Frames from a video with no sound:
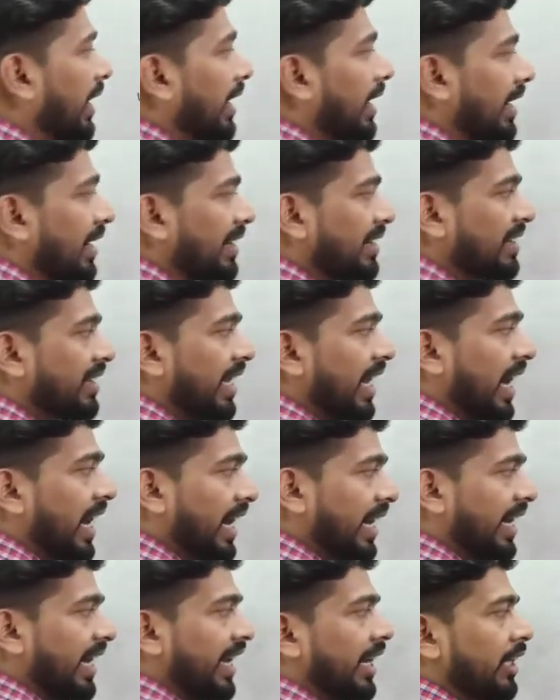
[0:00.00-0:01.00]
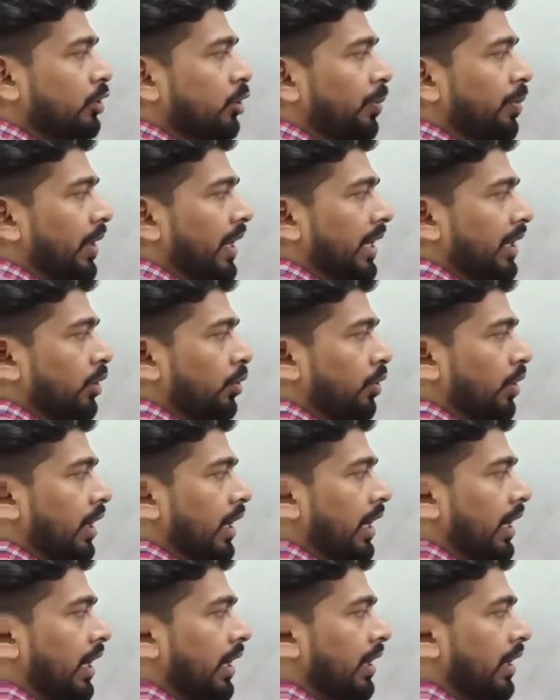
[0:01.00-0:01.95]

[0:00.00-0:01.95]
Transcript: लेंस के आगे का जो पार्ट होगा